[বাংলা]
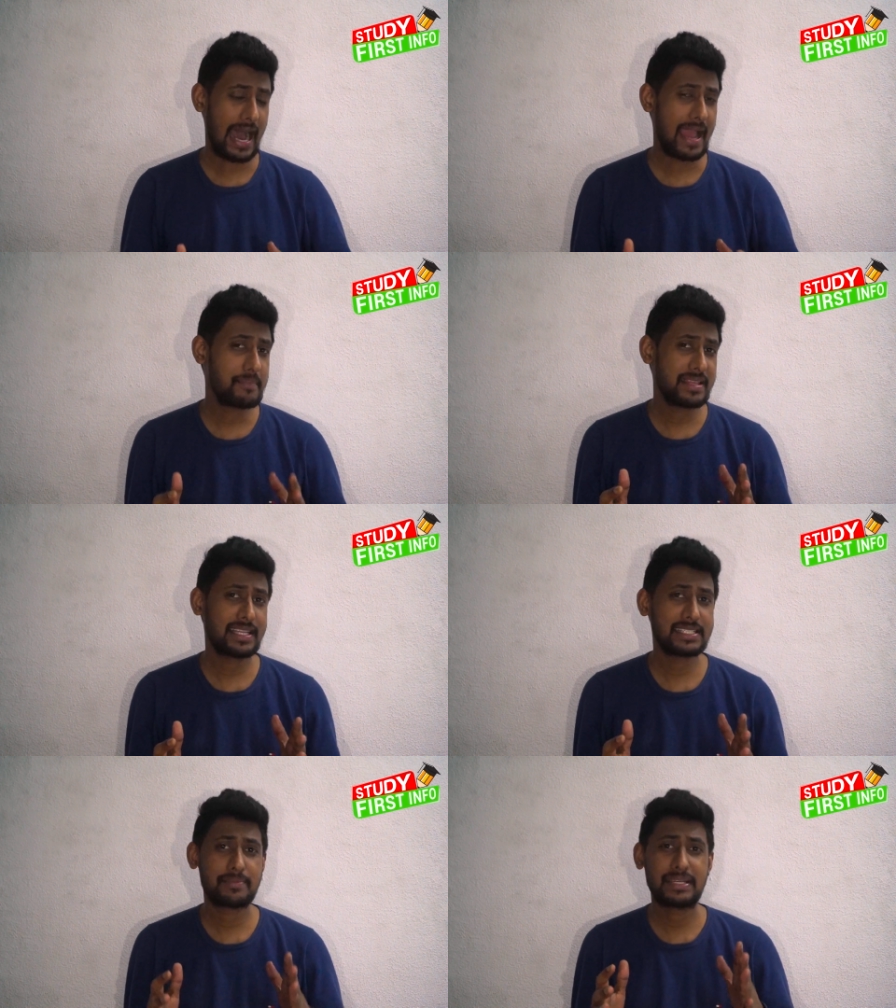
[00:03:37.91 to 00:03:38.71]
আই মিন
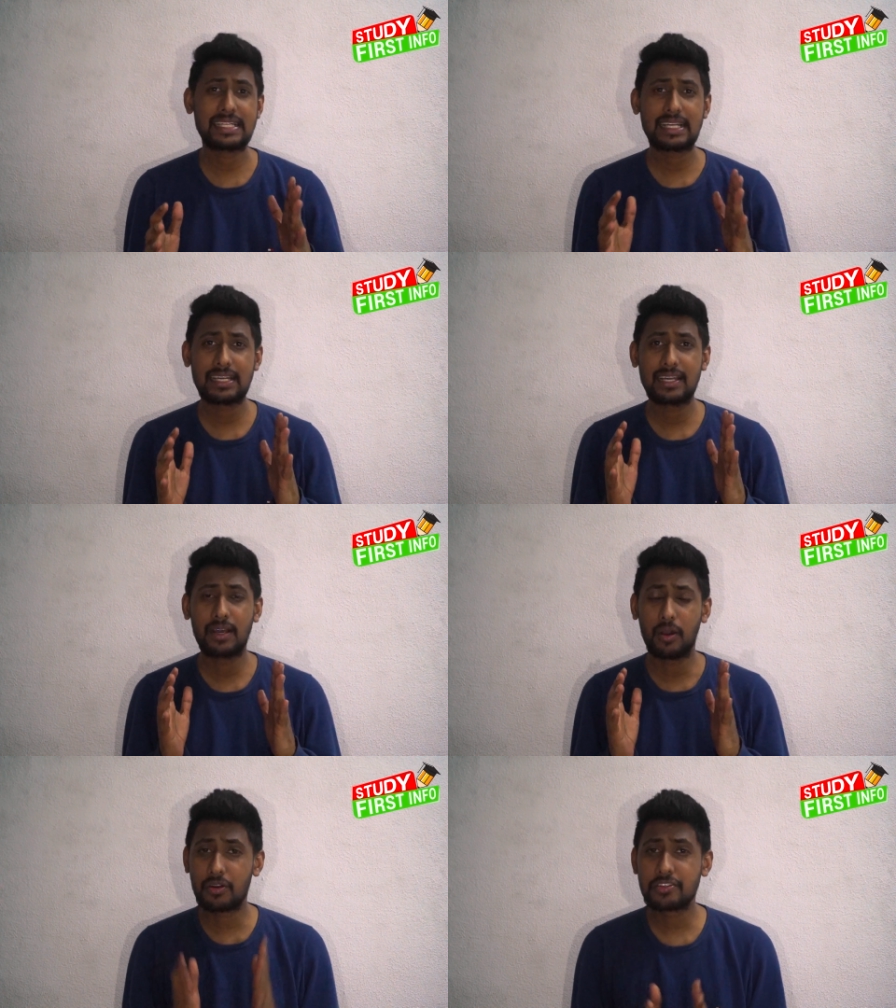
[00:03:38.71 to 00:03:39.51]
দ্যাট আমি এটাকে
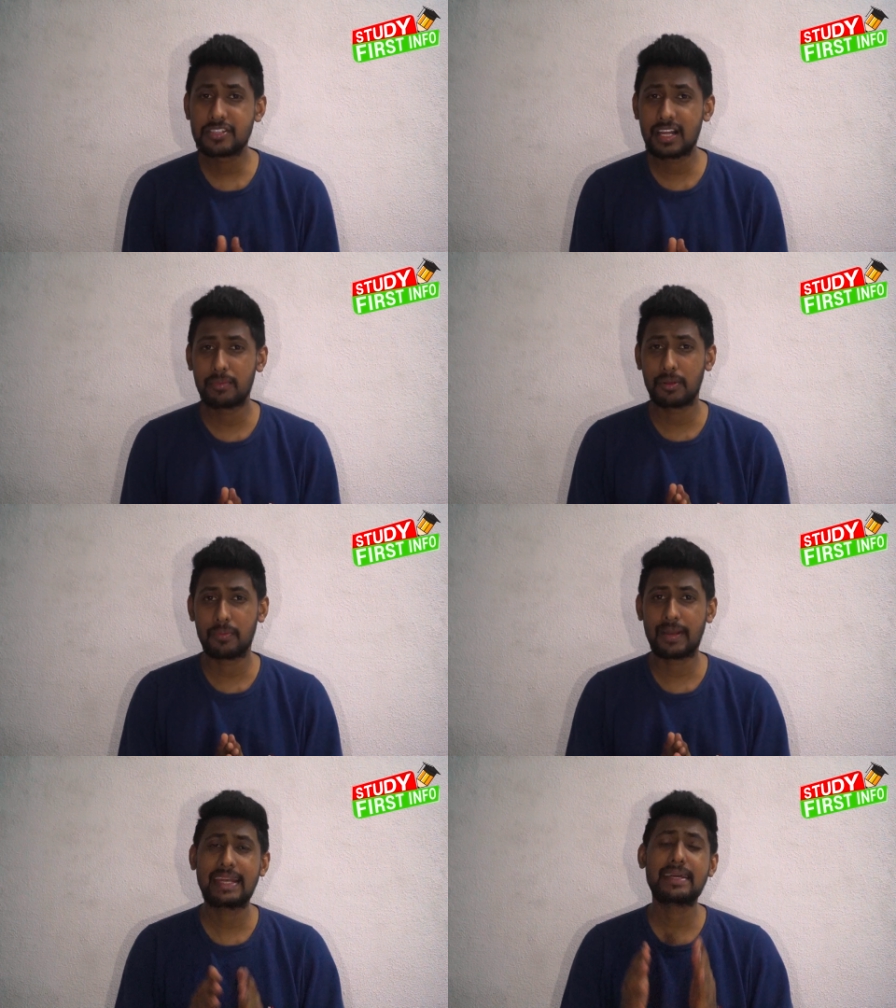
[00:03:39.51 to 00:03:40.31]
অরিজিনাল
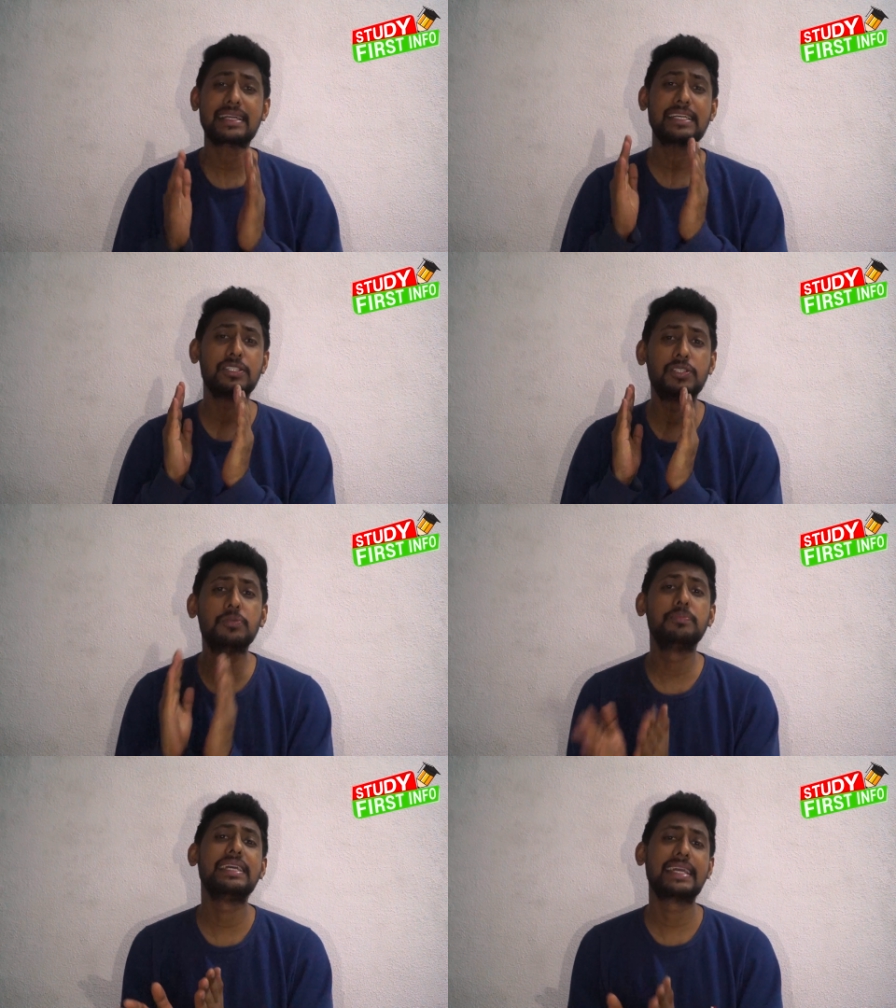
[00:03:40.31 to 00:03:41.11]
বলবো না এটা একটা
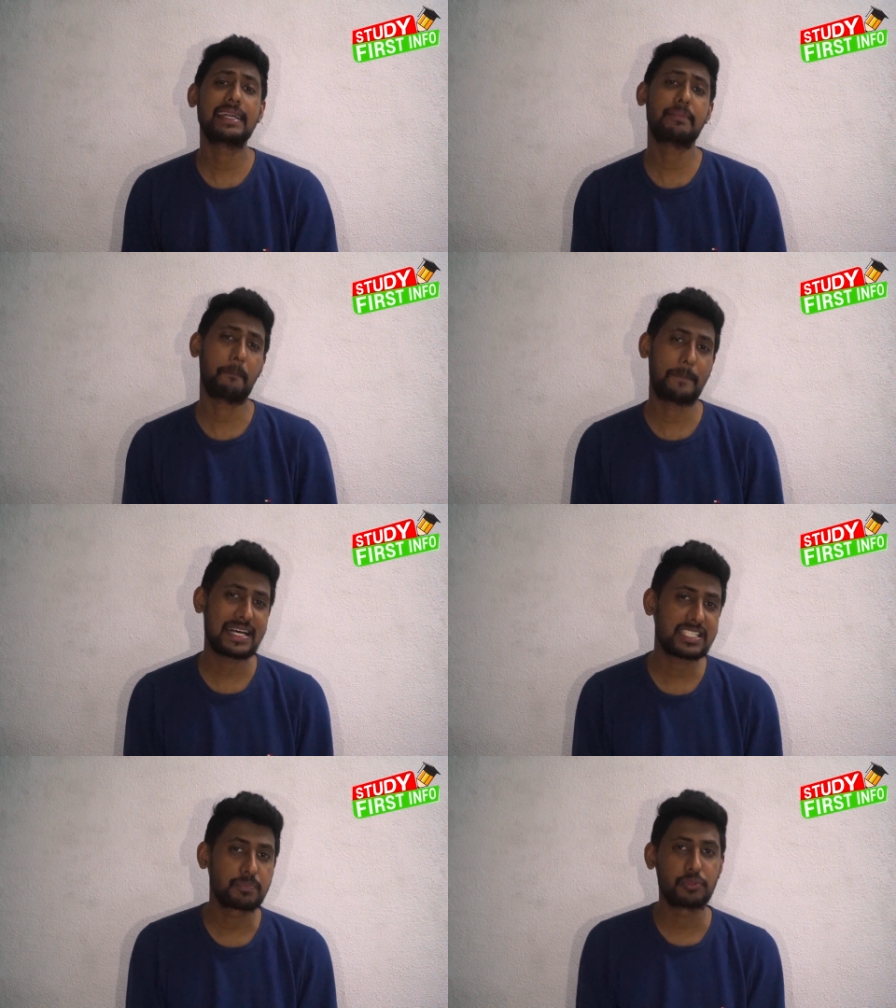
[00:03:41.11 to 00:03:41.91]
ডুপ্লিকেট
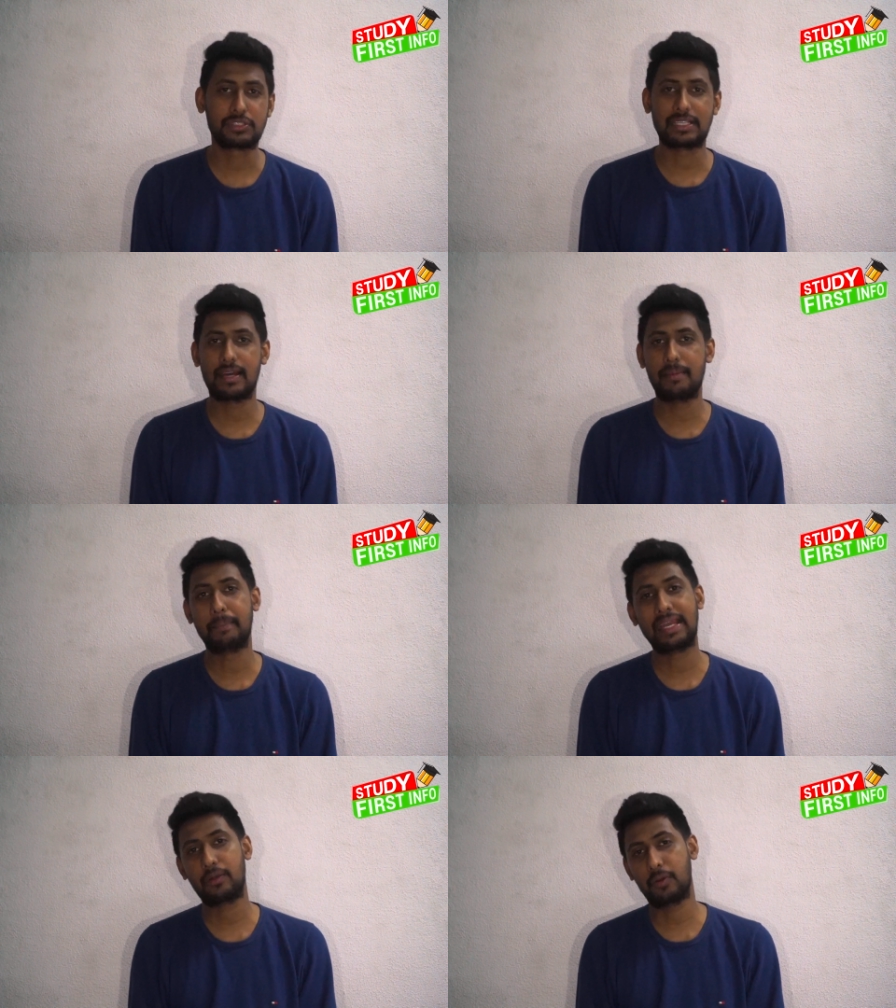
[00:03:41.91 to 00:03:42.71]
পাসপোর্ট তারা
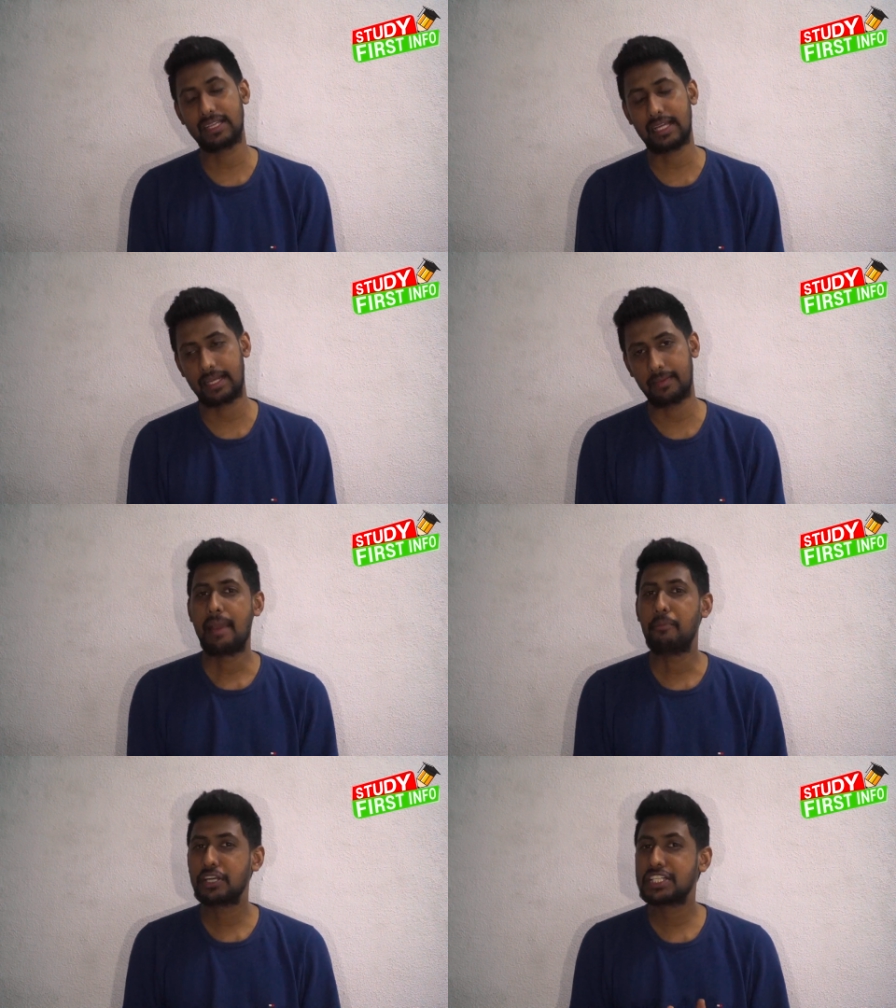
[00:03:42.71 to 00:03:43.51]
মেক করে থাকেন
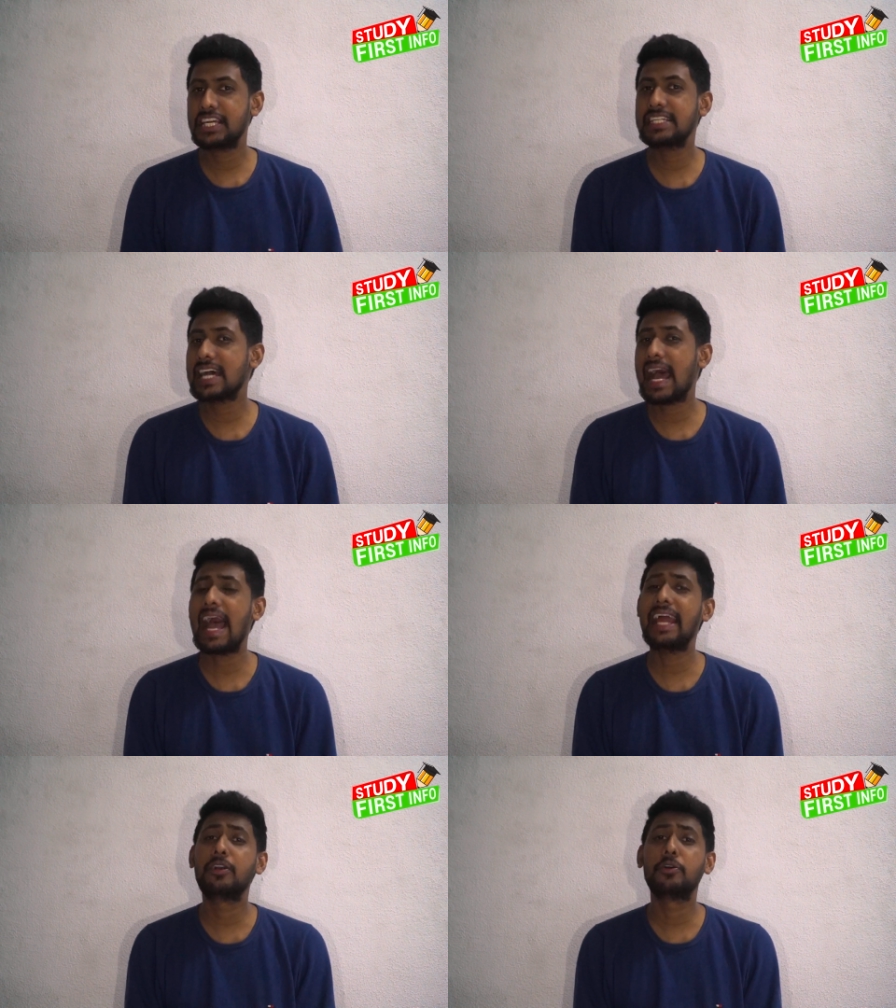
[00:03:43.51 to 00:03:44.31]
এবং সেটা
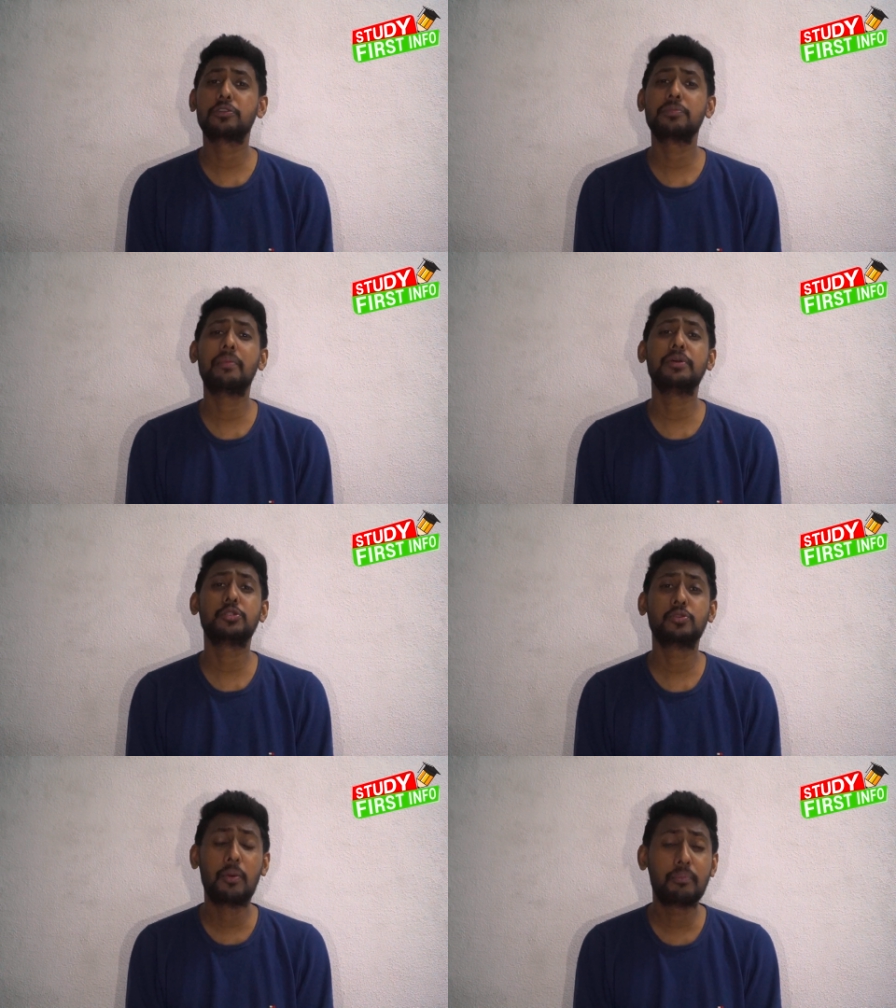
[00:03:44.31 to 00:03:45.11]
আইনগতভাবে
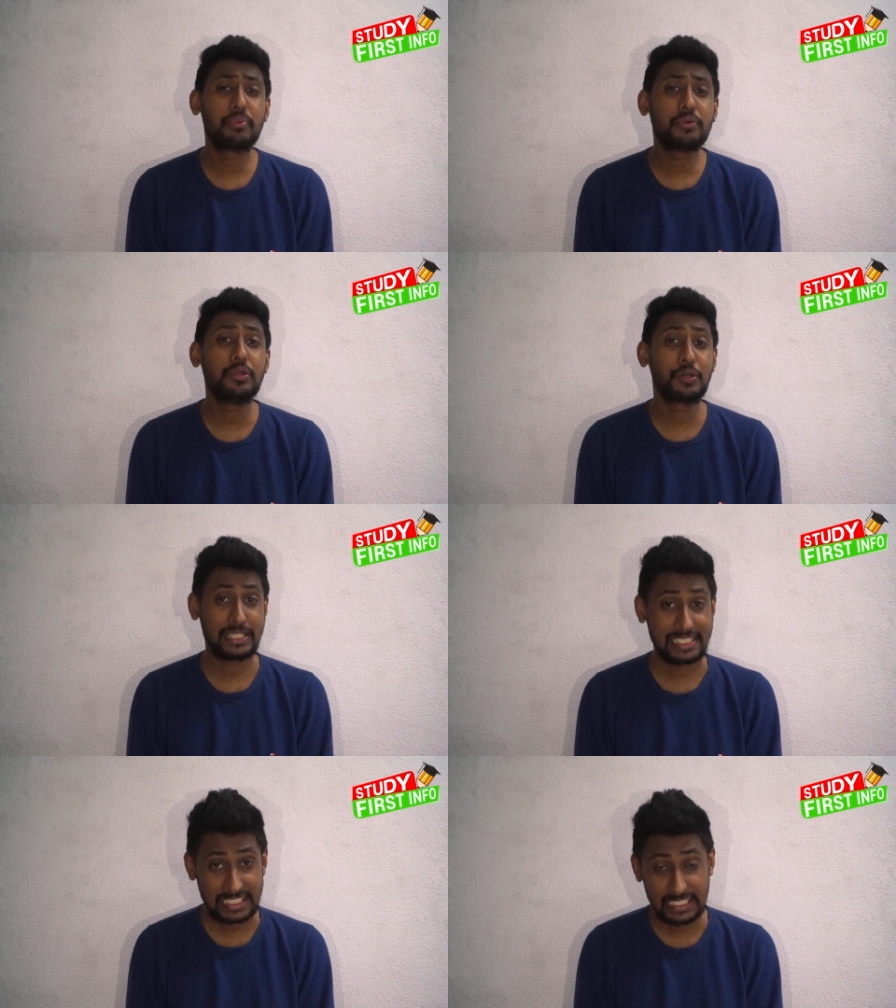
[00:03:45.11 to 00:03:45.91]
সম্পূর্ণ
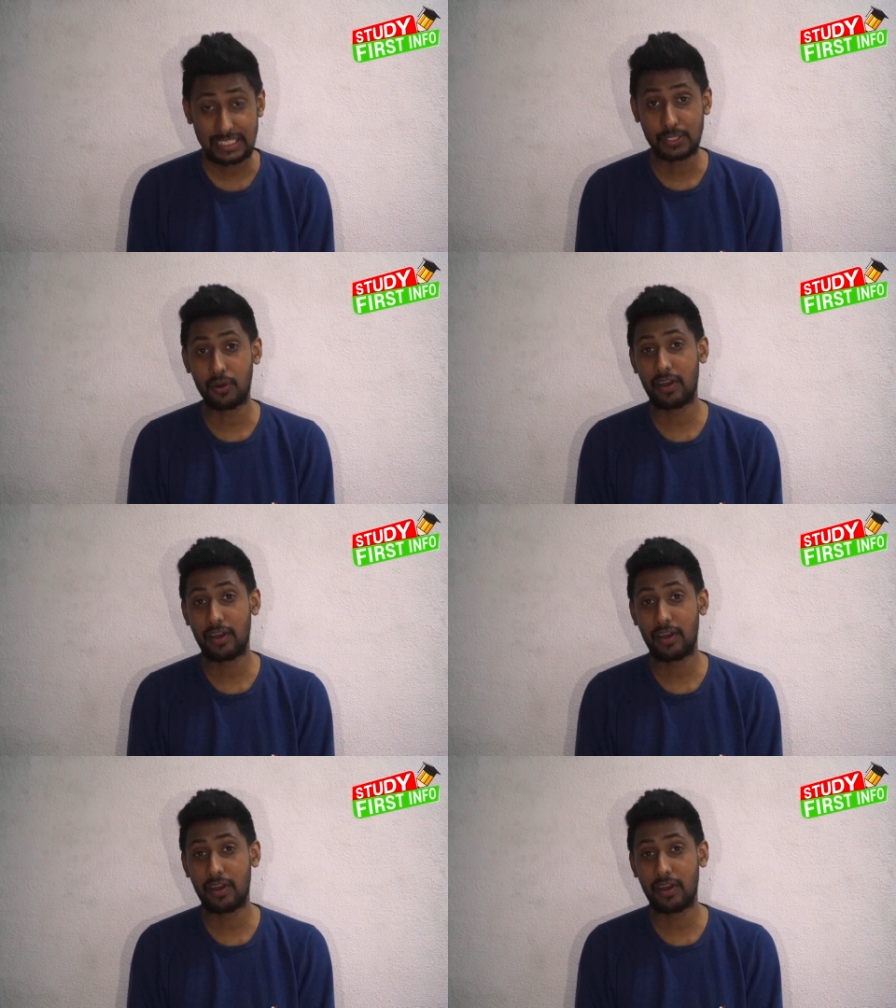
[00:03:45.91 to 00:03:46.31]
নিষিদ্ধ